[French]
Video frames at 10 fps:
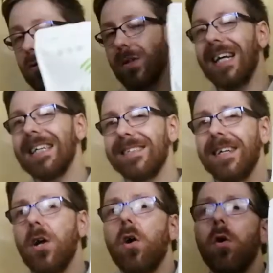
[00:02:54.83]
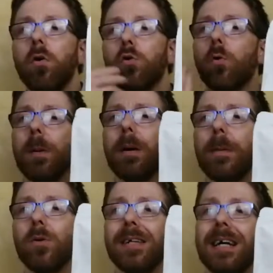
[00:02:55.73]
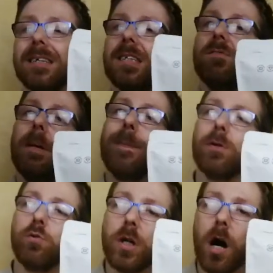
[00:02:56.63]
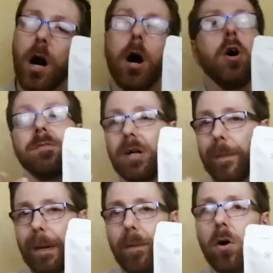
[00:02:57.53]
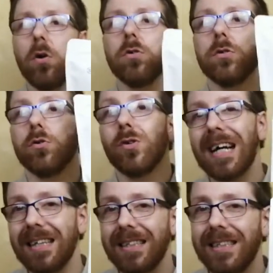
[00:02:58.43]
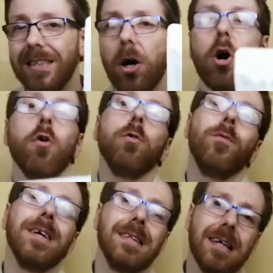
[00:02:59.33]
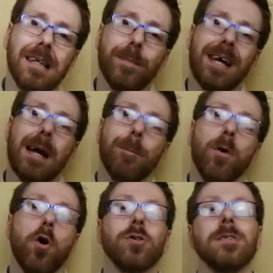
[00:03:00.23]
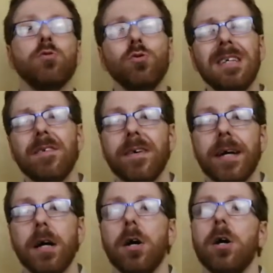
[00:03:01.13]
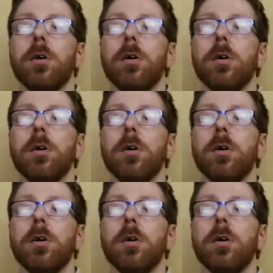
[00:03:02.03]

Donc excellent complément alimentaire si vous voulez perdre du gras. Si vous ne voulez pas prendre de carnitine, vous pouvez très très bien prendre du thé vert,